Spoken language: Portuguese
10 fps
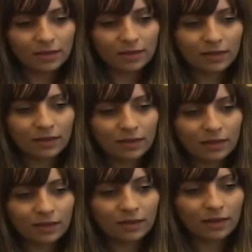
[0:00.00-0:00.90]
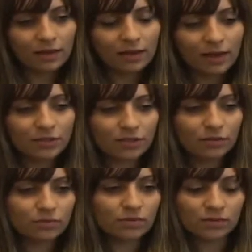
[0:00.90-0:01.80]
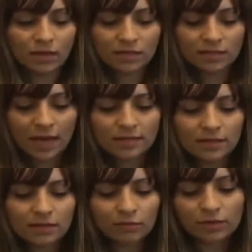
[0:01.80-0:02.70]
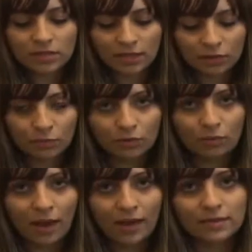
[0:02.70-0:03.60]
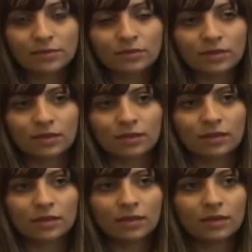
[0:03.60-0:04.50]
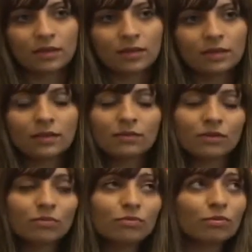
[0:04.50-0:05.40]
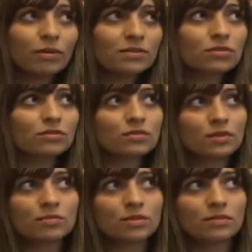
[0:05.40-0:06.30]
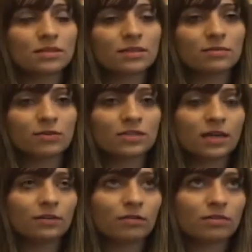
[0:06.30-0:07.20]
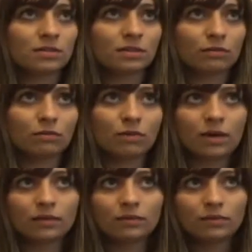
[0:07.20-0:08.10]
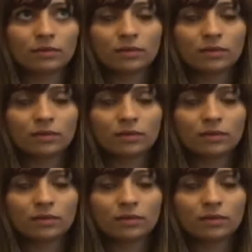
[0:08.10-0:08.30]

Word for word: E acho que os, as séries têm influenciado muito mais do que. Não, não muito mais do que os filmes, mas têm influenciado talvez tanto quanto.